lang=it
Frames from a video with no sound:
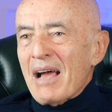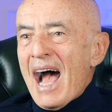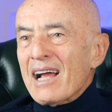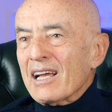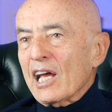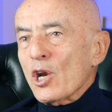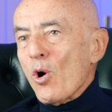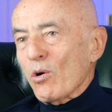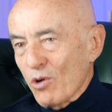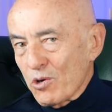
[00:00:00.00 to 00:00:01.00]
anche
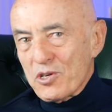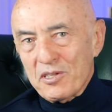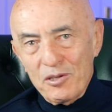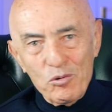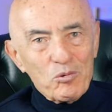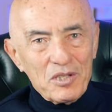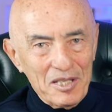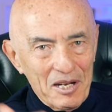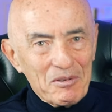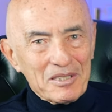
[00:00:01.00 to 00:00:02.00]
no, oggi si usa
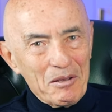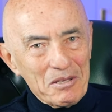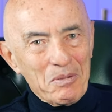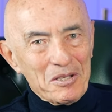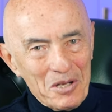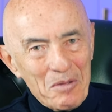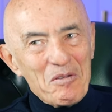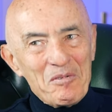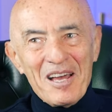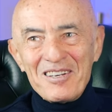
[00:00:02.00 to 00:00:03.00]
dire questa espressione,
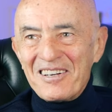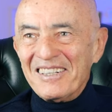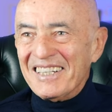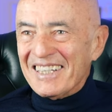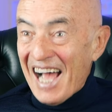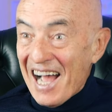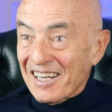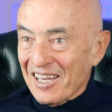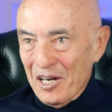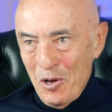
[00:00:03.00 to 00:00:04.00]
mi piace,
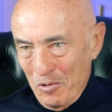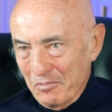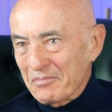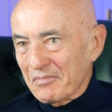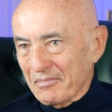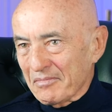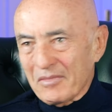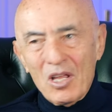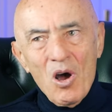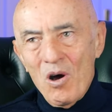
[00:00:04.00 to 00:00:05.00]
anche no,
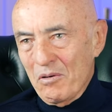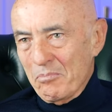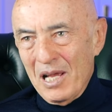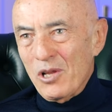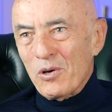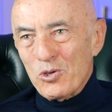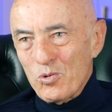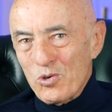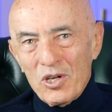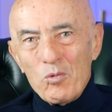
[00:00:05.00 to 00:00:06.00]
no, meglio
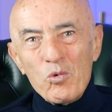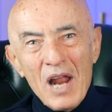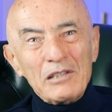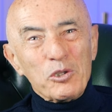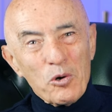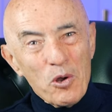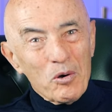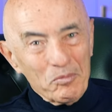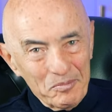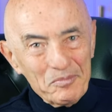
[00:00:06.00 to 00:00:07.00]
aggiungere un altro
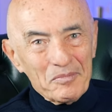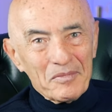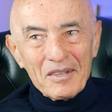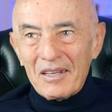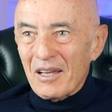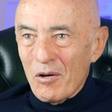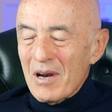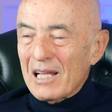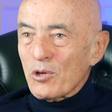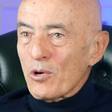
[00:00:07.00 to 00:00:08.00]
no,
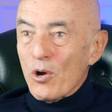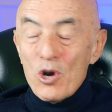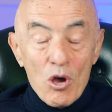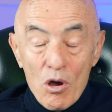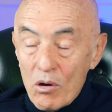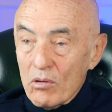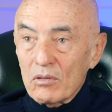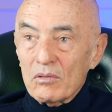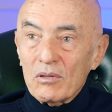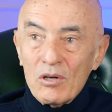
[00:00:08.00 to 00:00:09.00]
un altro no, no,
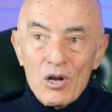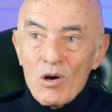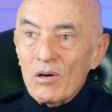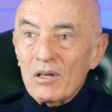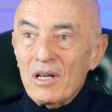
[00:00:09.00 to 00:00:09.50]
no.